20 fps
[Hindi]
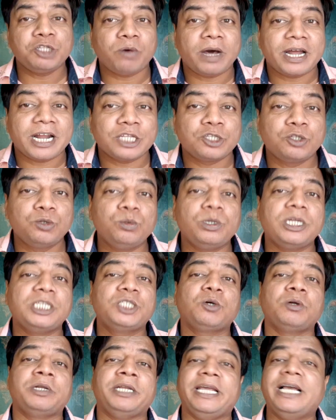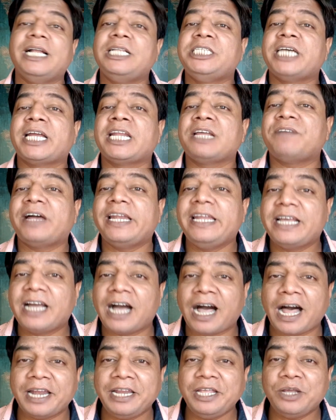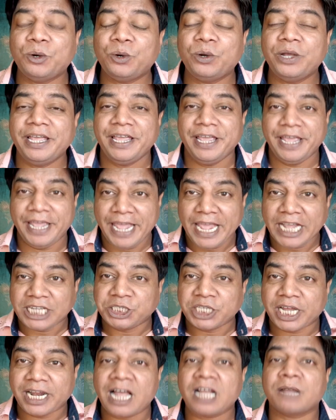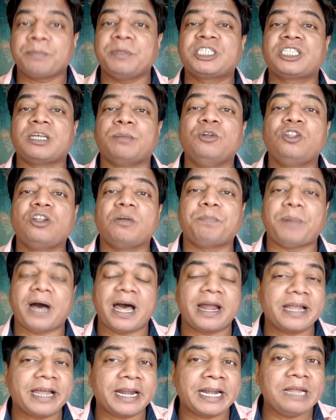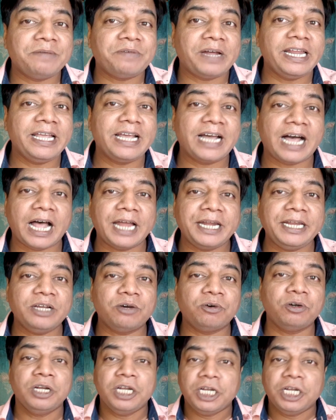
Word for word: द्वारा सूरज को निगल जाने वाली कहानी हो एक छलांग में समुद्र पार करने वाली कहानी हो